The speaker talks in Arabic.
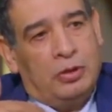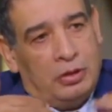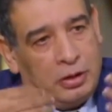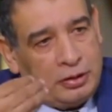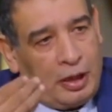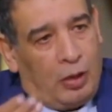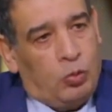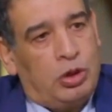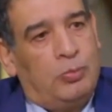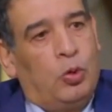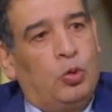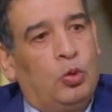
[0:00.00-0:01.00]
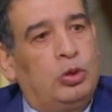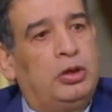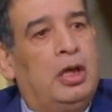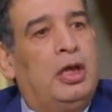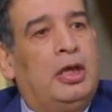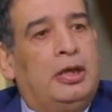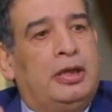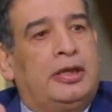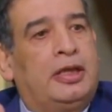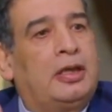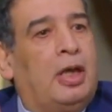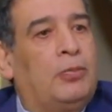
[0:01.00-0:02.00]
التلوث الموجود
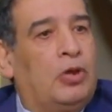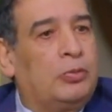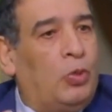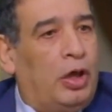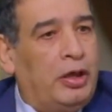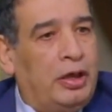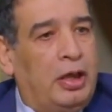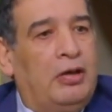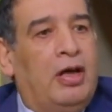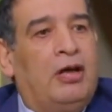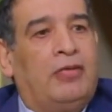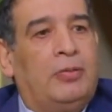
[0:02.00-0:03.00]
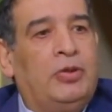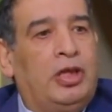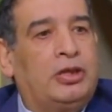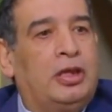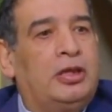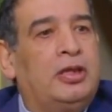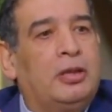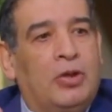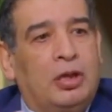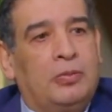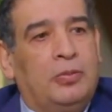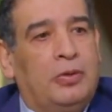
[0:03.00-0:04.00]
نتيجه امراض معينه فبيحصل ان
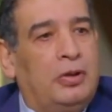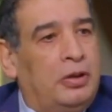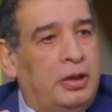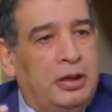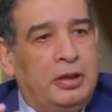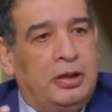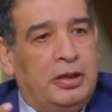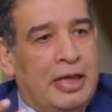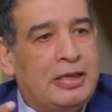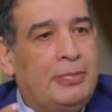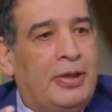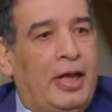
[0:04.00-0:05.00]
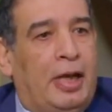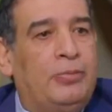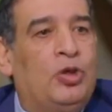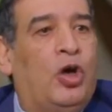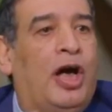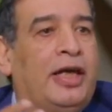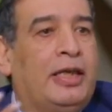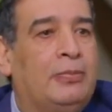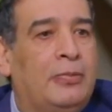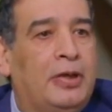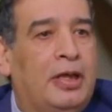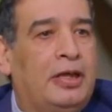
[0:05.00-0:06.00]
المرض ان الجهاز المناعي
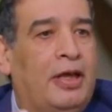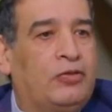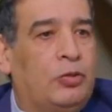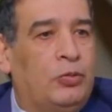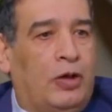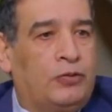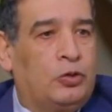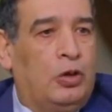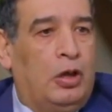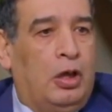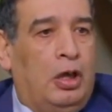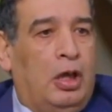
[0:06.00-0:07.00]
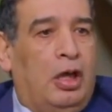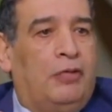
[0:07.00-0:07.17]
بيهاجم نفسه بنفسه أي. أيوة.